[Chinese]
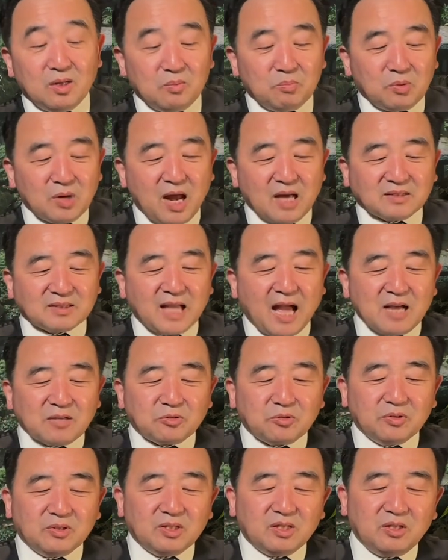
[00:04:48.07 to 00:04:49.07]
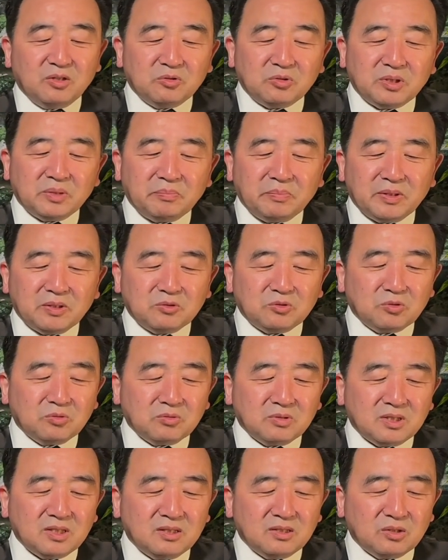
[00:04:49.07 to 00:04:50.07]
布朗大学流行病
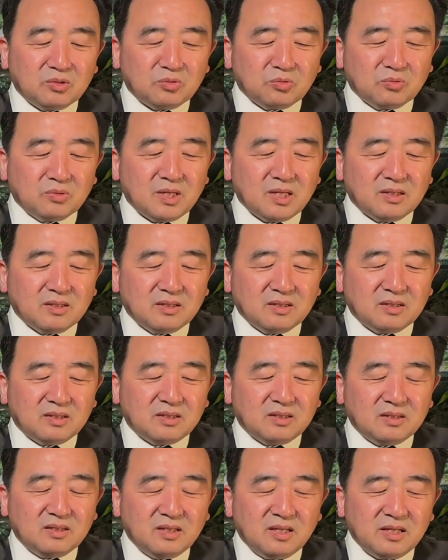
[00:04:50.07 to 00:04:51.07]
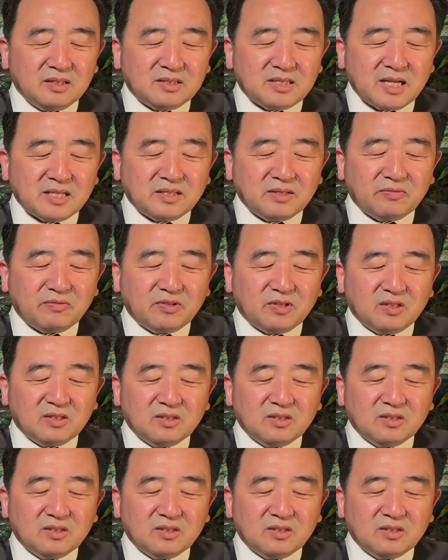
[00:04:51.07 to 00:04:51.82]
中心的主任，呃，Jennifer，